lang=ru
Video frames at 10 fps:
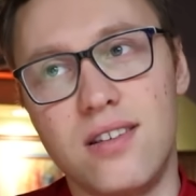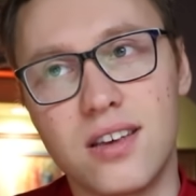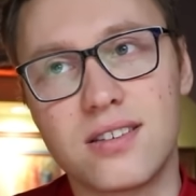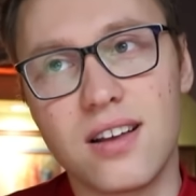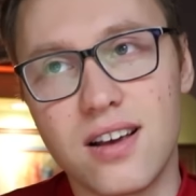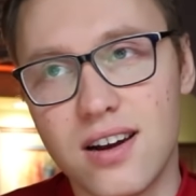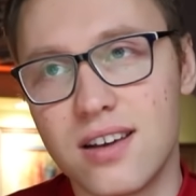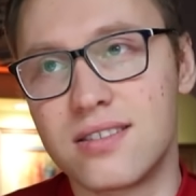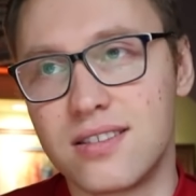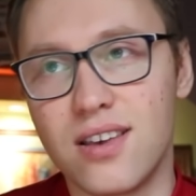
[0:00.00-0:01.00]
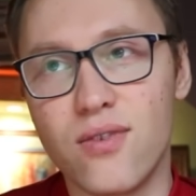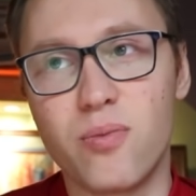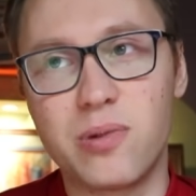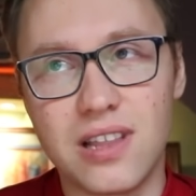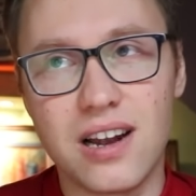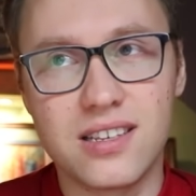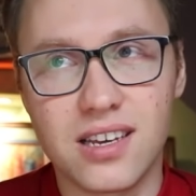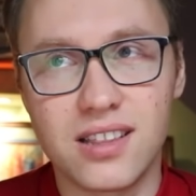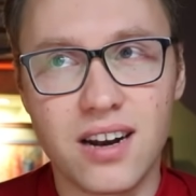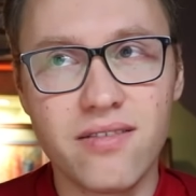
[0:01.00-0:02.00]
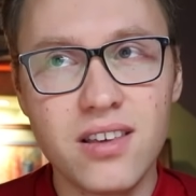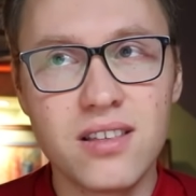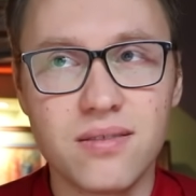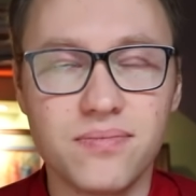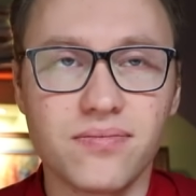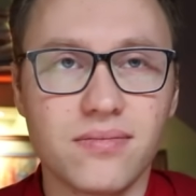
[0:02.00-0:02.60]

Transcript: несколько раз его пытались отравить,